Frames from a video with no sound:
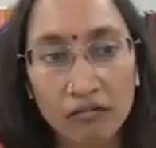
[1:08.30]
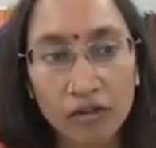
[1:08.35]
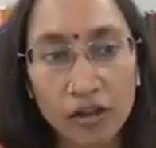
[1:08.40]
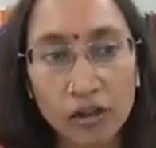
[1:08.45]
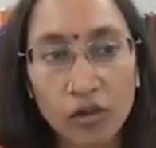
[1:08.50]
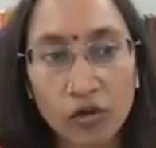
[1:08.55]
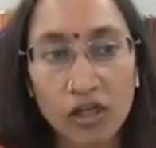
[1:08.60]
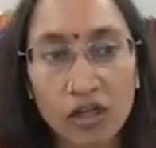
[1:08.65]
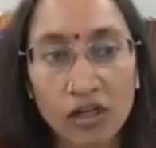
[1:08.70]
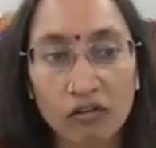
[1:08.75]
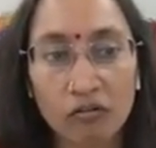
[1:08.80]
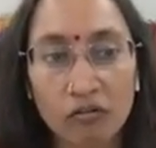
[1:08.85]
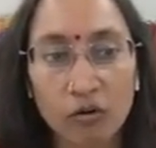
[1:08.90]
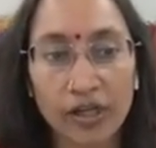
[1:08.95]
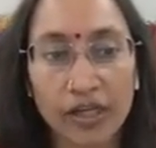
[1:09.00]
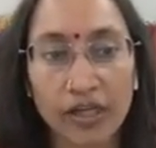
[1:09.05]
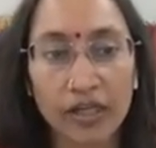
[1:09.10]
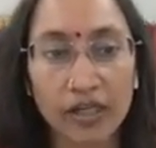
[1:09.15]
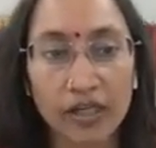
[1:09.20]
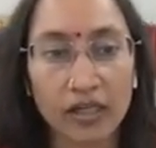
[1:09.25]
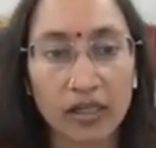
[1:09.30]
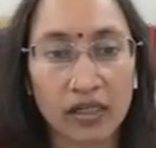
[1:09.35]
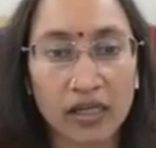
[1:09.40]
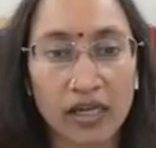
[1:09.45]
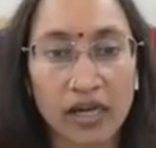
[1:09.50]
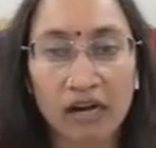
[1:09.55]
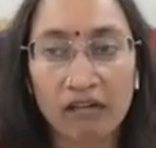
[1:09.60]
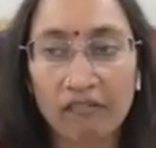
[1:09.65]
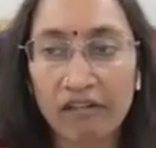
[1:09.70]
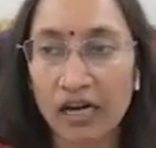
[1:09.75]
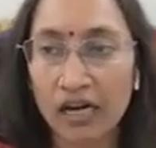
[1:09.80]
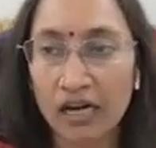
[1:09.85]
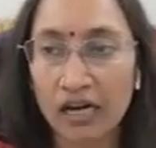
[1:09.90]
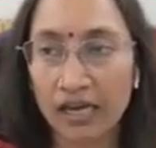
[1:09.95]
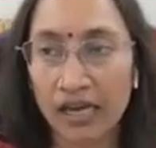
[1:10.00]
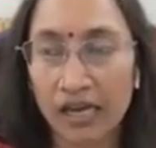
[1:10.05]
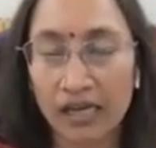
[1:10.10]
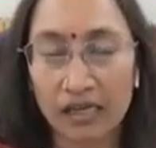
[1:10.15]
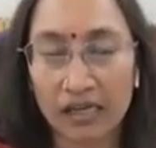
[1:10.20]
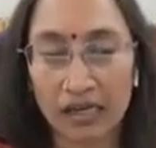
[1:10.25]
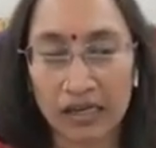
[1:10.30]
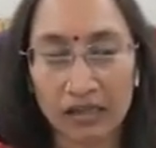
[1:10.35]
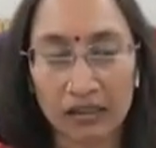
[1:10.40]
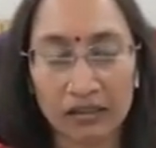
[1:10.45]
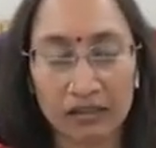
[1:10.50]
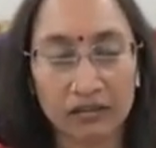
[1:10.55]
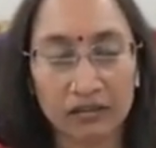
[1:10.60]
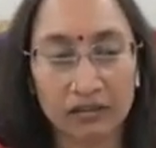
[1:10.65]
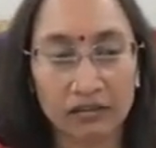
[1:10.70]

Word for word: விதுரர் அவருடைய கேள்விகளை கேட்கிறார்